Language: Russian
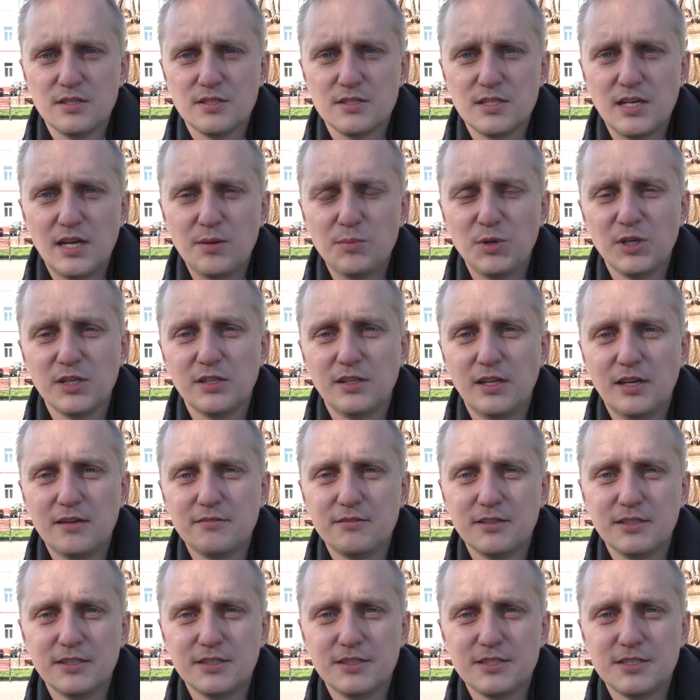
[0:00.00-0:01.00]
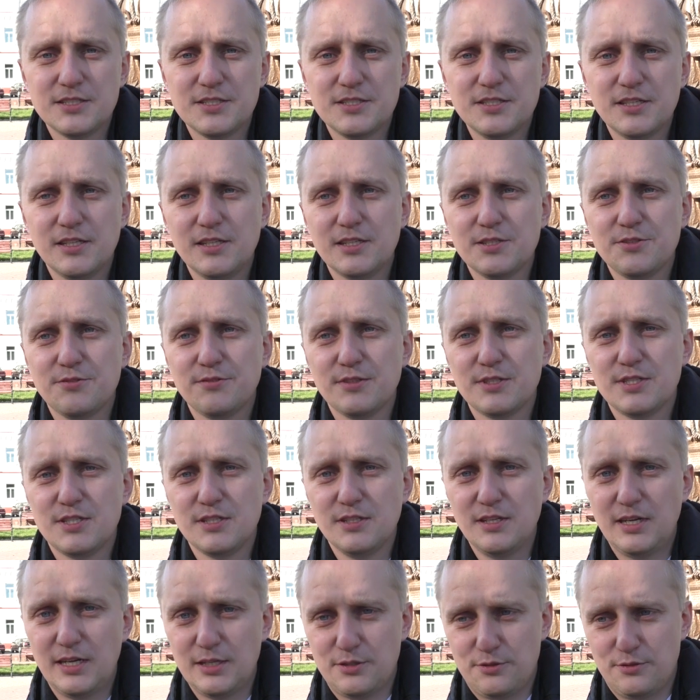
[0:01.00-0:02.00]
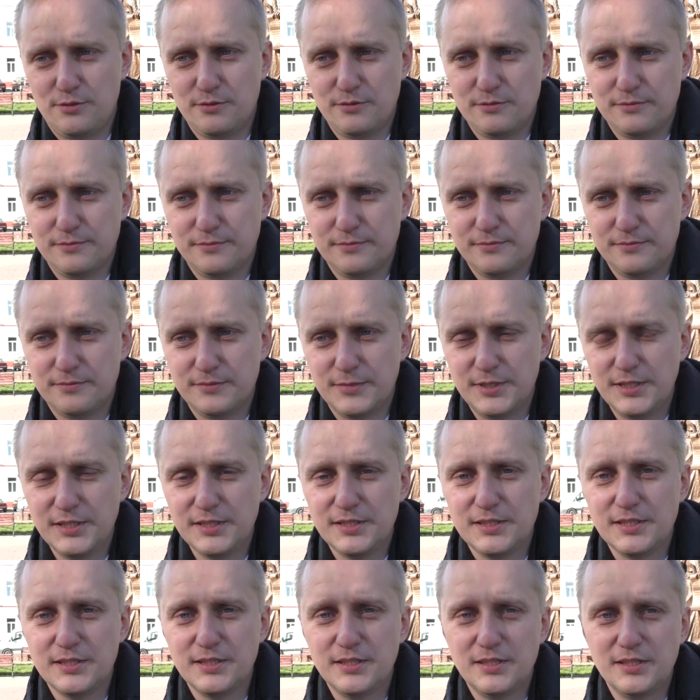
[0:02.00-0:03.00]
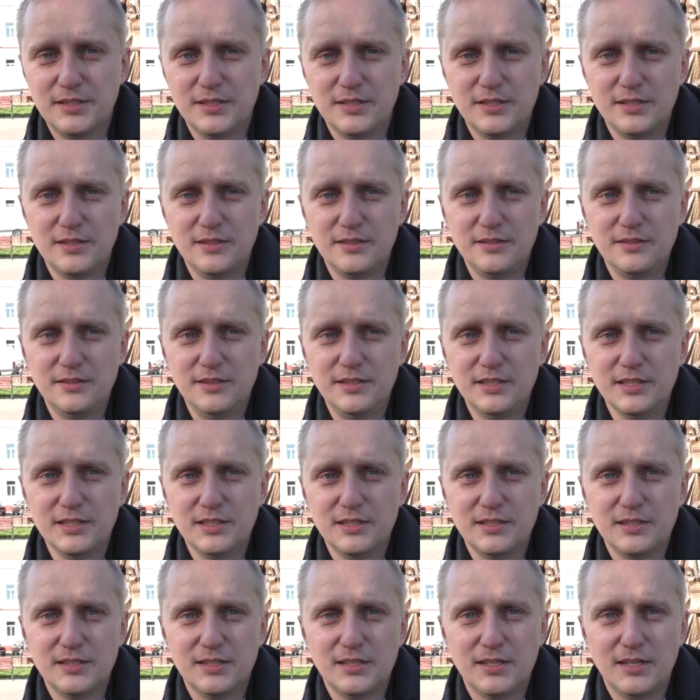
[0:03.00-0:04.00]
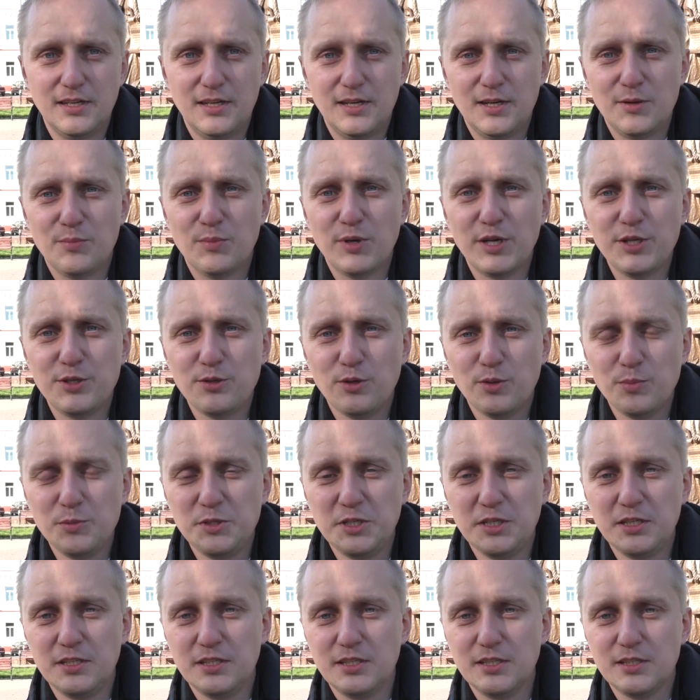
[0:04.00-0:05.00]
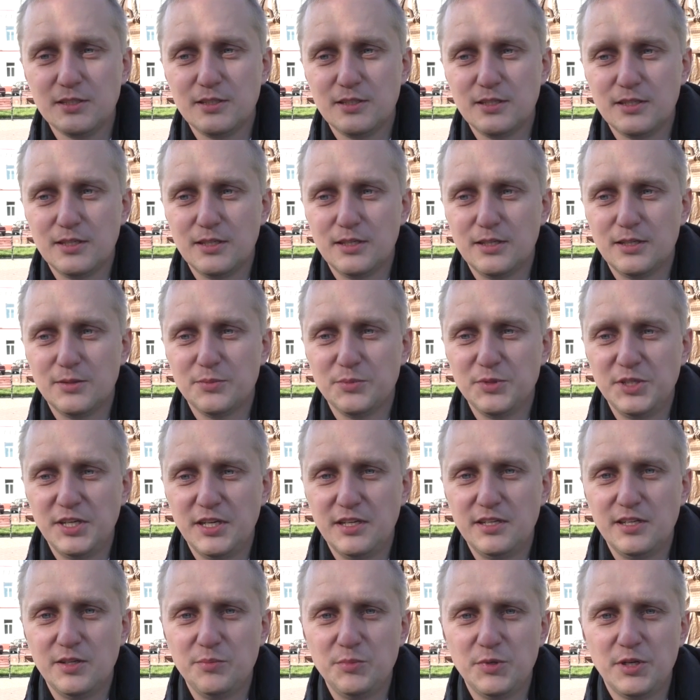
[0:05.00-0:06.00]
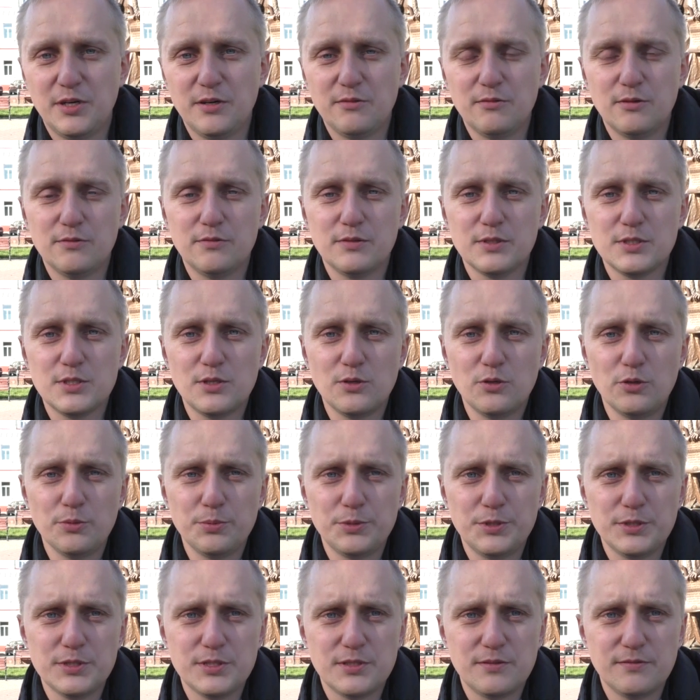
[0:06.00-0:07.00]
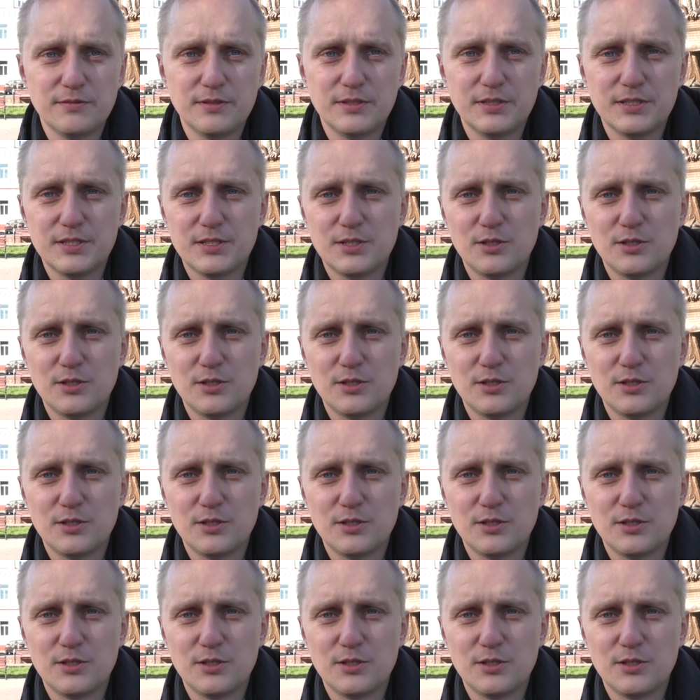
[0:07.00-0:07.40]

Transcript: Самое главное – это сделать вакцинацию. Это не Мое мнение – это мнение мирового сообщества,